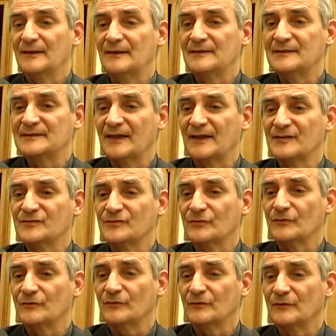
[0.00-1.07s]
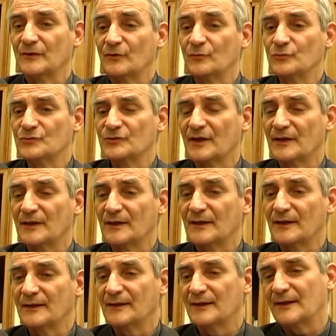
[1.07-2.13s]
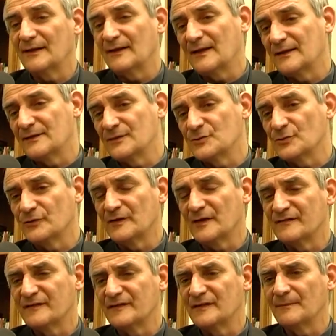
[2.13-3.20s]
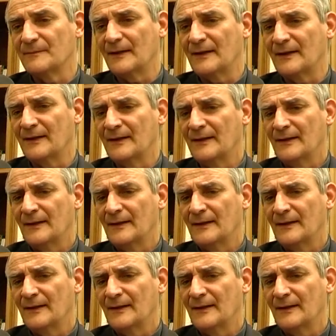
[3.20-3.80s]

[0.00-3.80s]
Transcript: il, senso, la luce al, alla, ai giorni della settimana.